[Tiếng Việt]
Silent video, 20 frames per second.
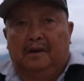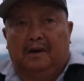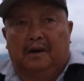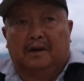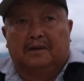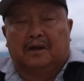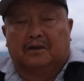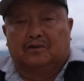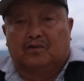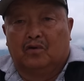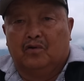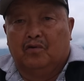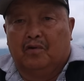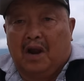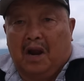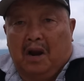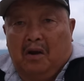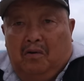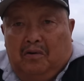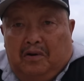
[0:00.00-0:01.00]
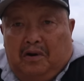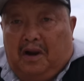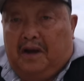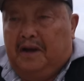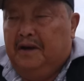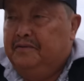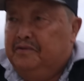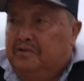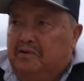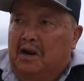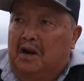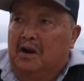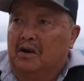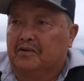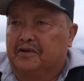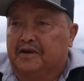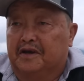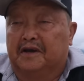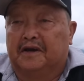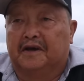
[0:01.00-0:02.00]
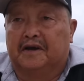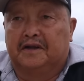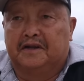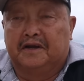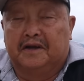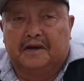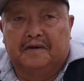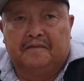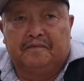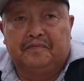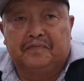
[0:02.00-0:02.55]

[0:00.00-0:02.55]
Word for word: đó là to nó đá lâu nó đấy nó đá lâu chỉ chỉ